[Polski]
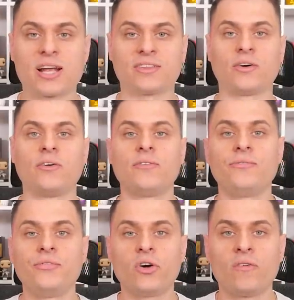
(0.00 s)
na to.
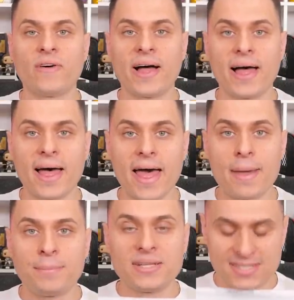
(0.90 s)
Nowa
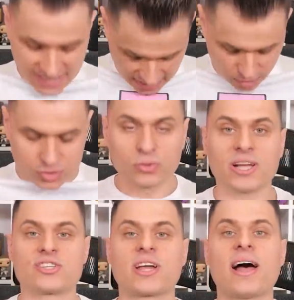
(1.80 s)
epicka
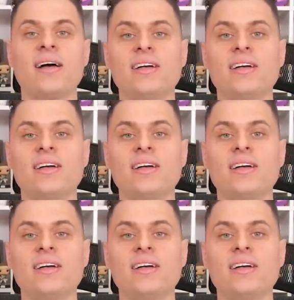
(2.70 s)
koszuleczka